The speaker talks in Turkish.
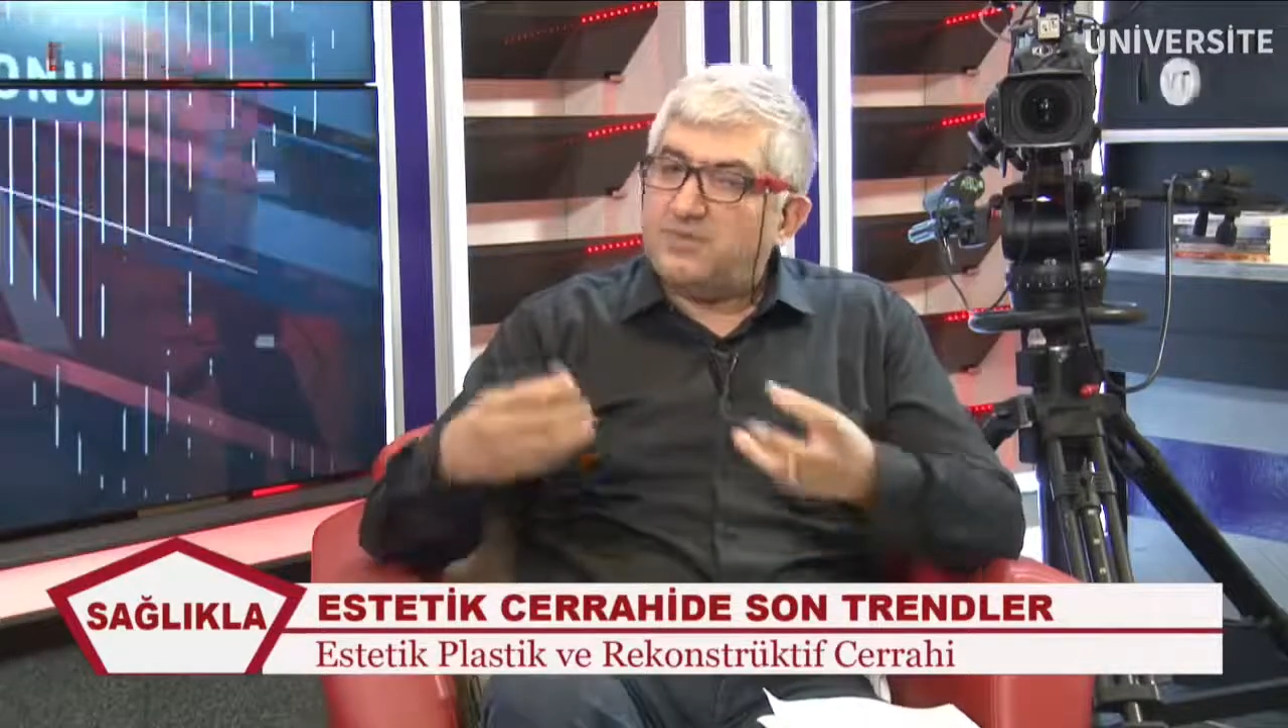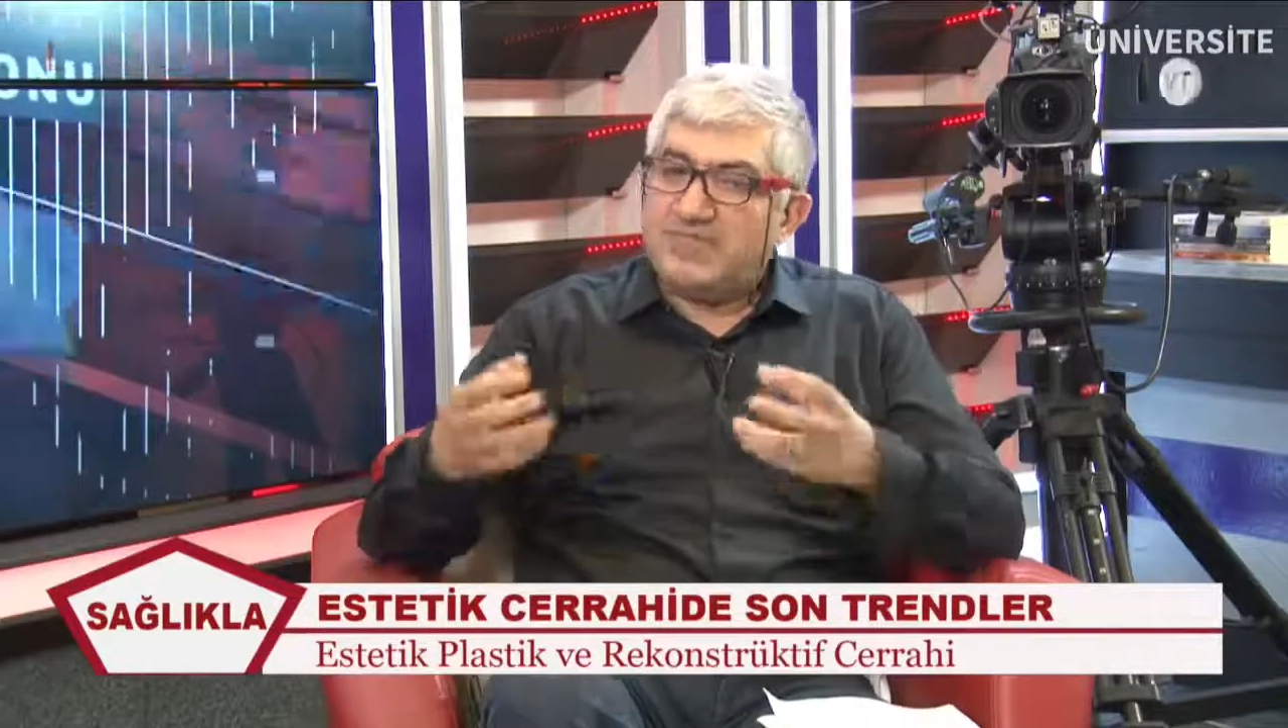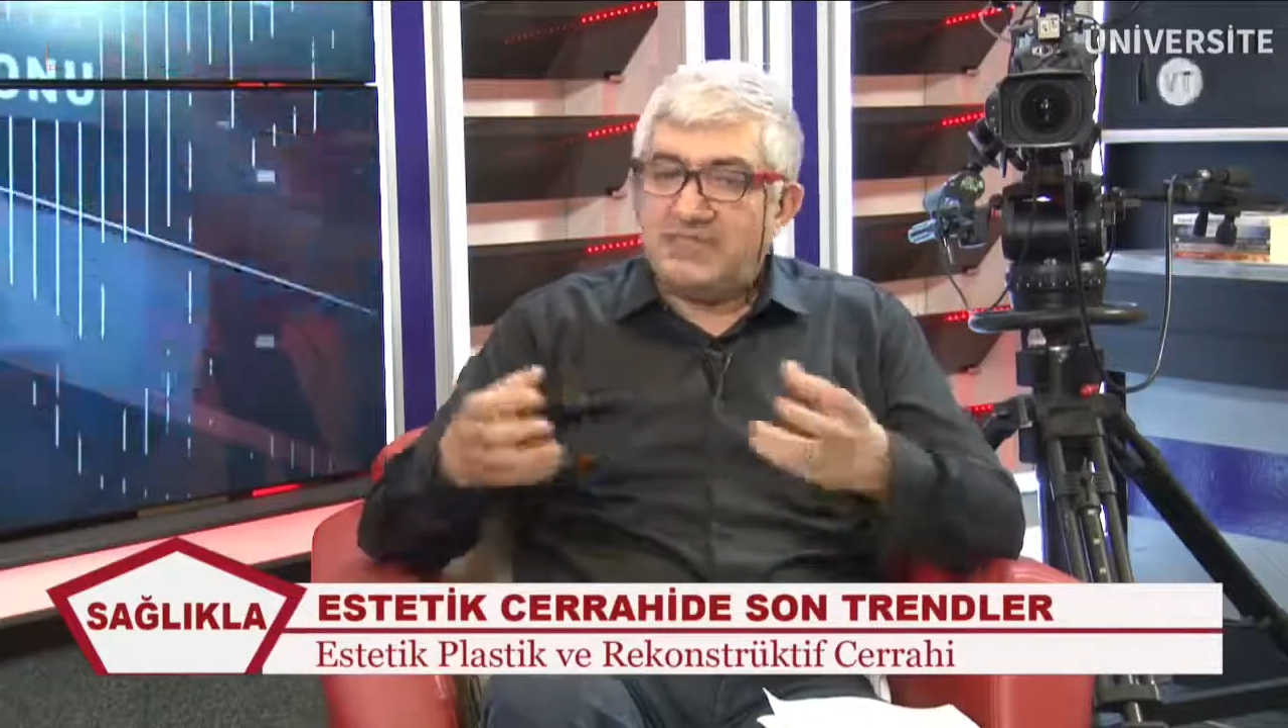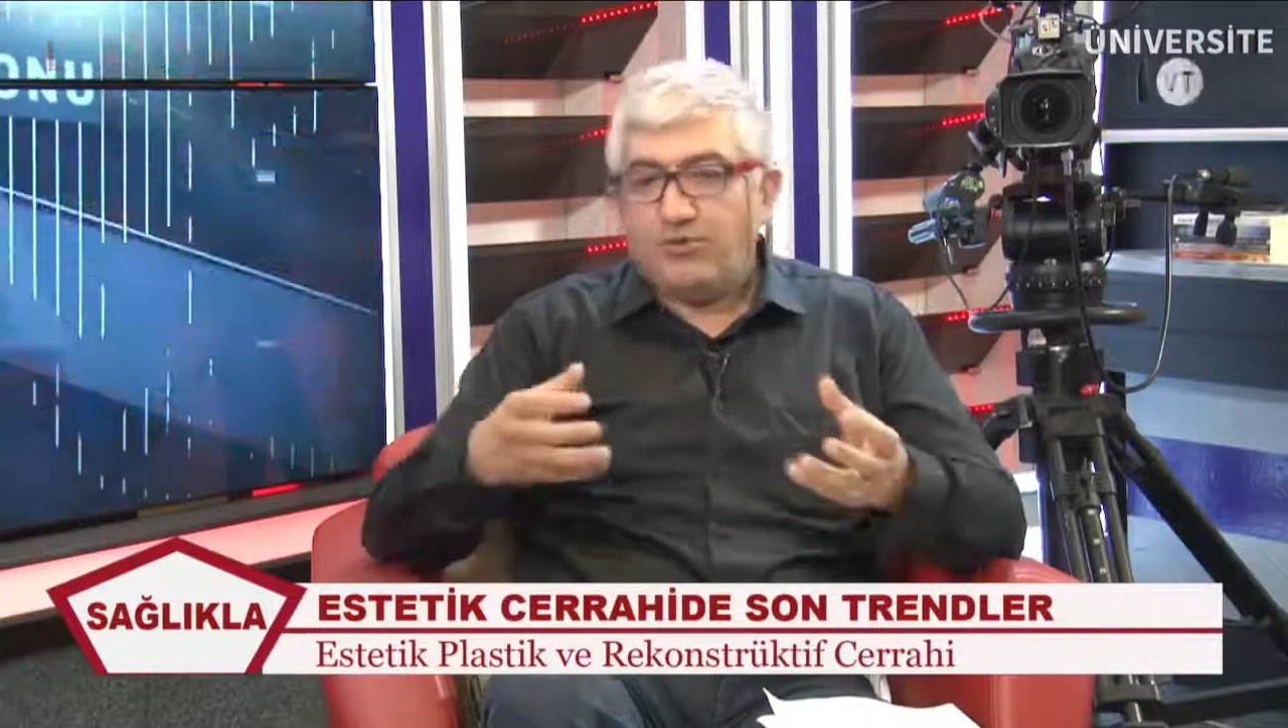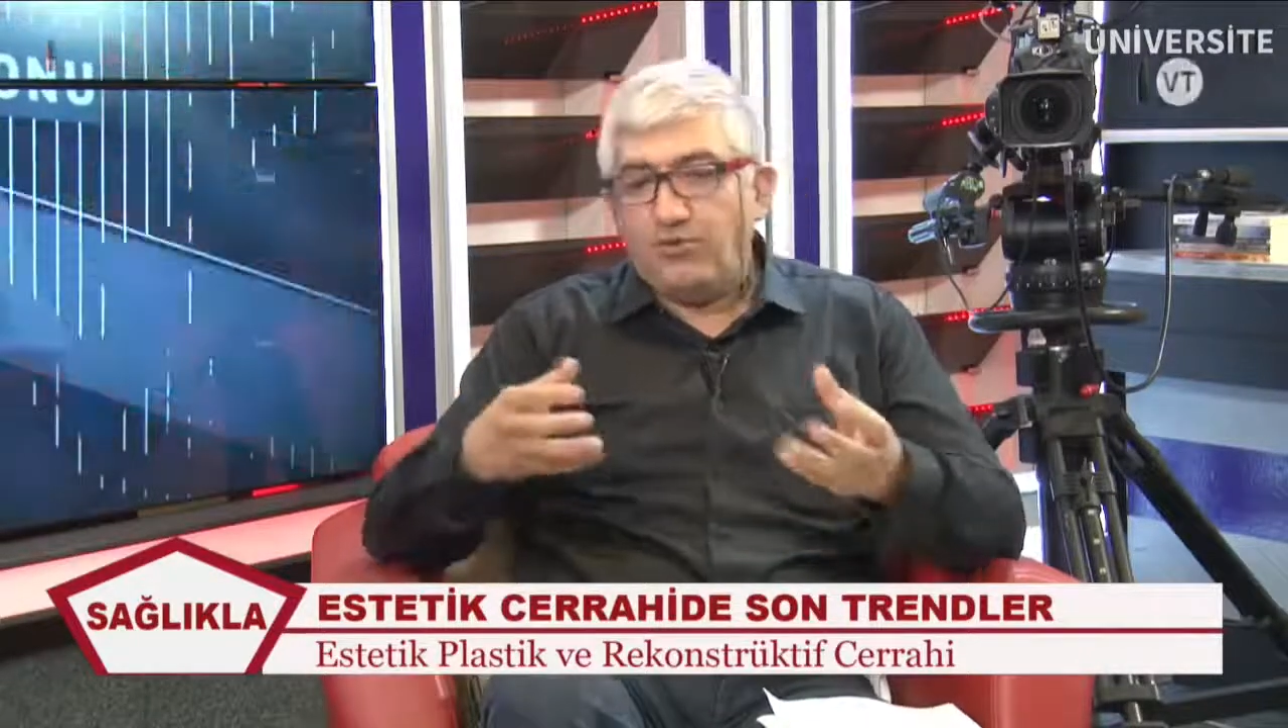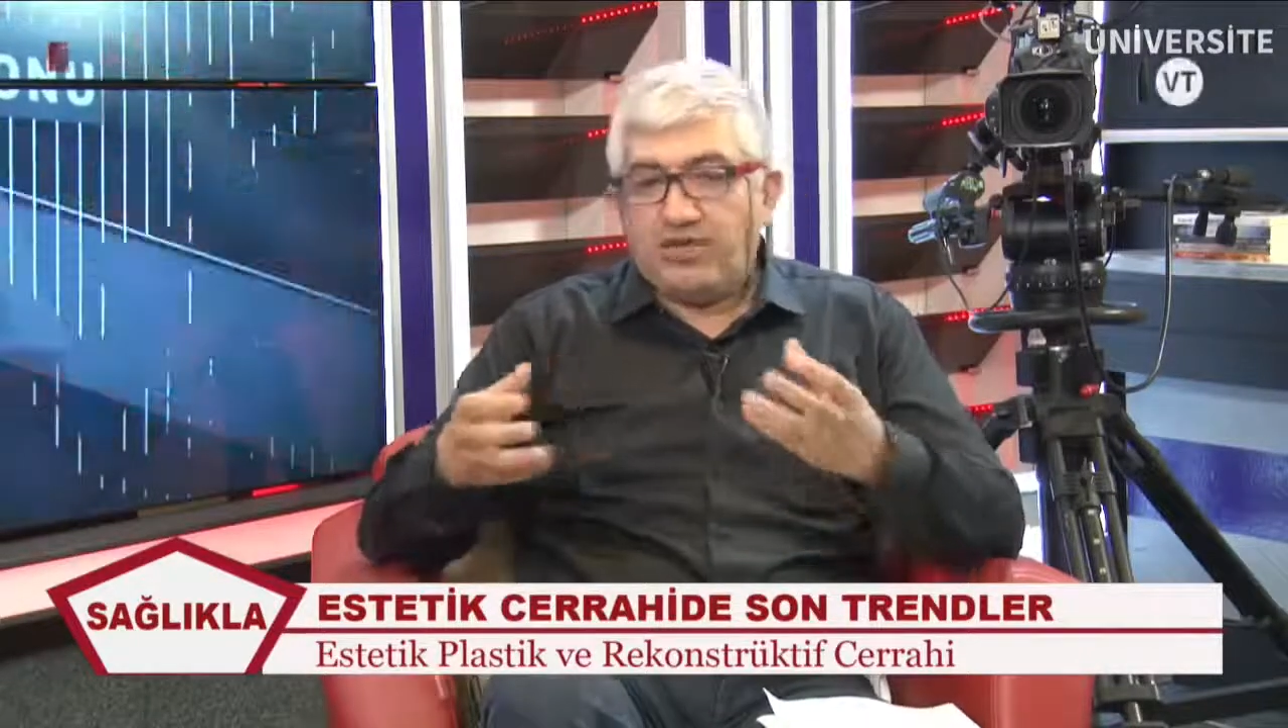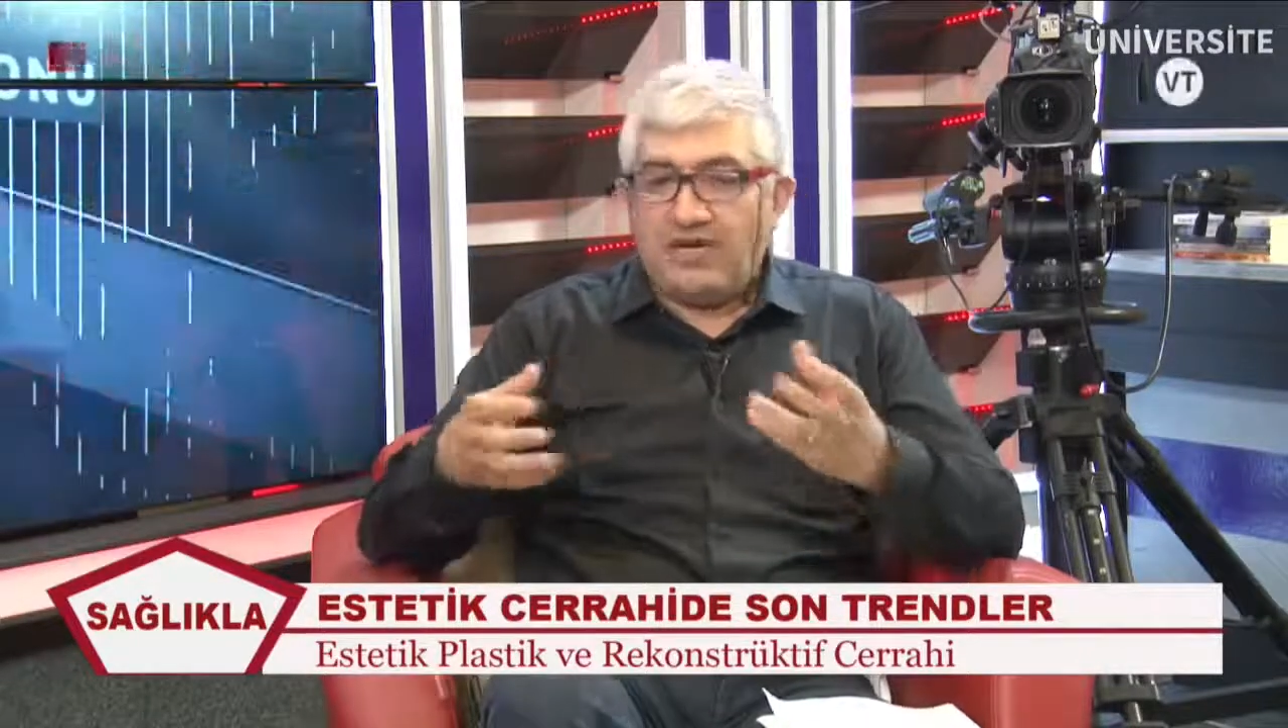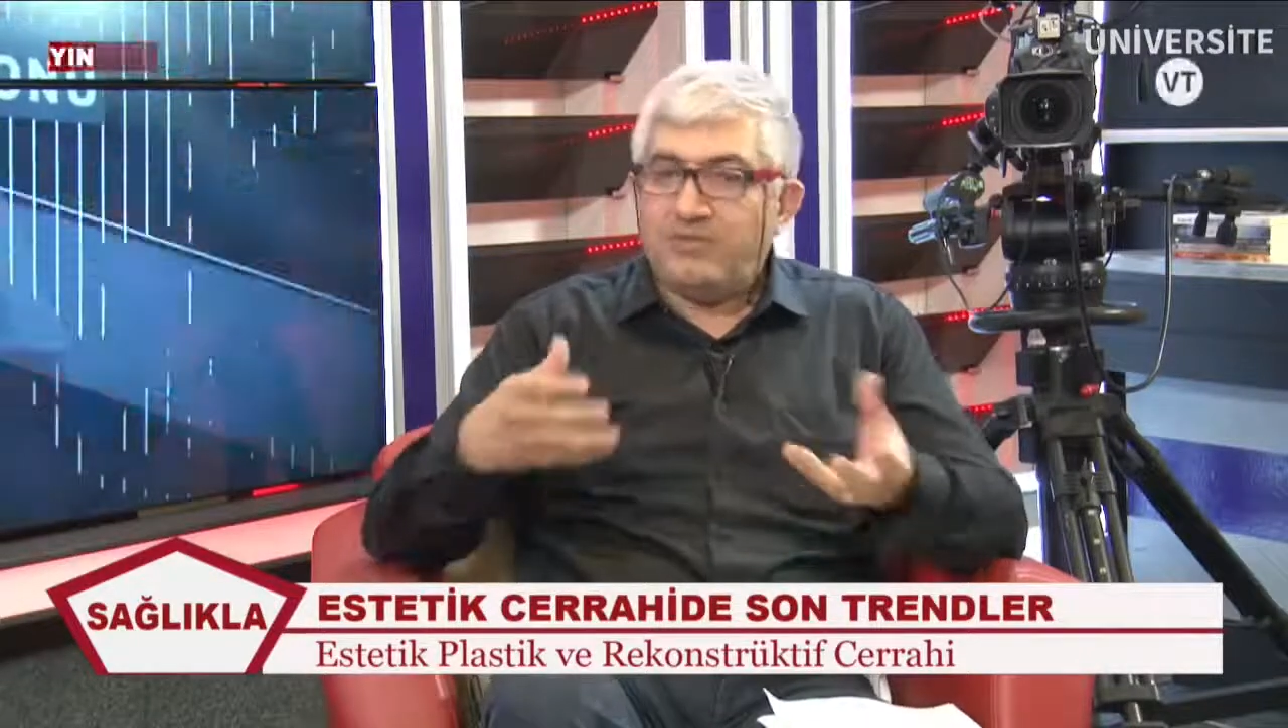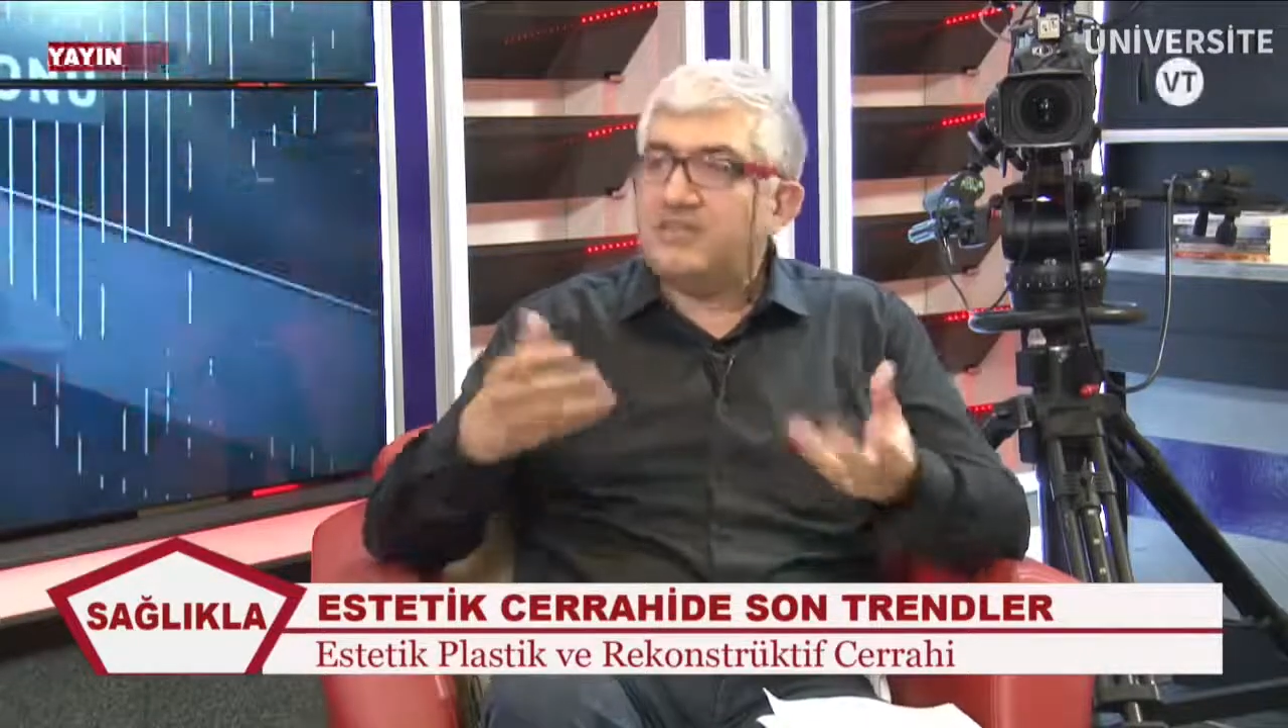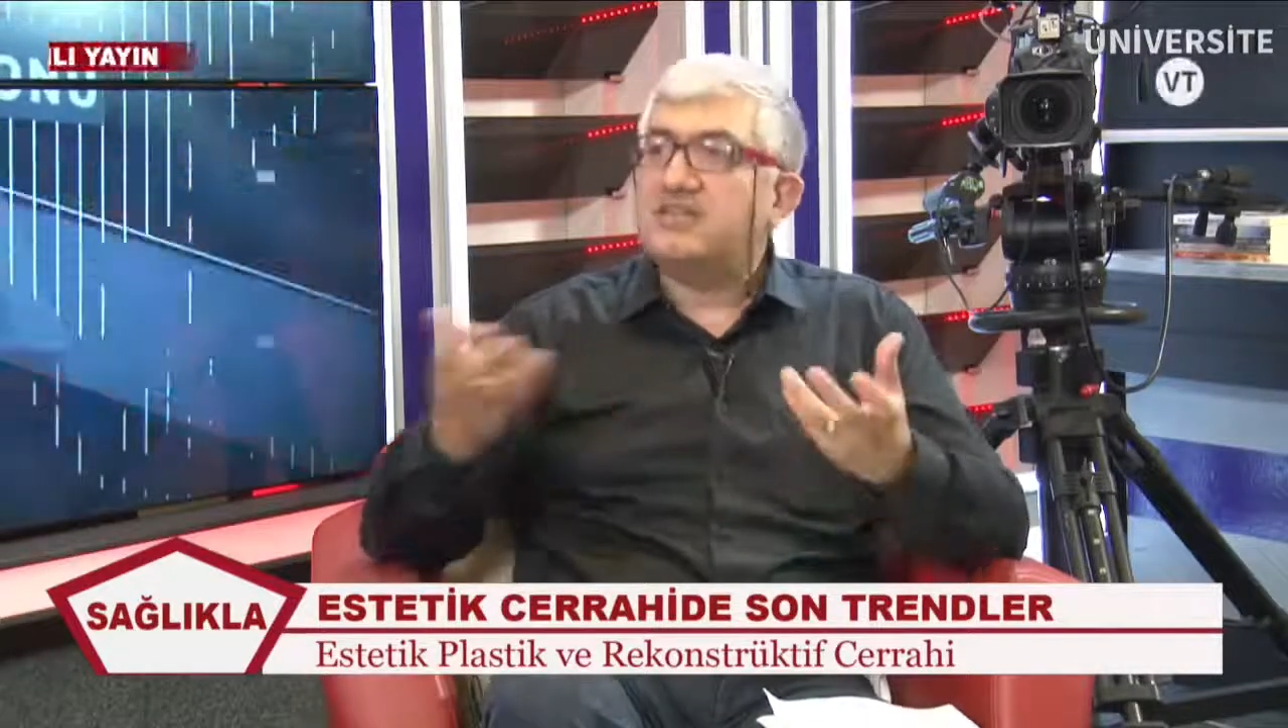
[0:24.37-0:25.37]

kimsenin de böyle kalbi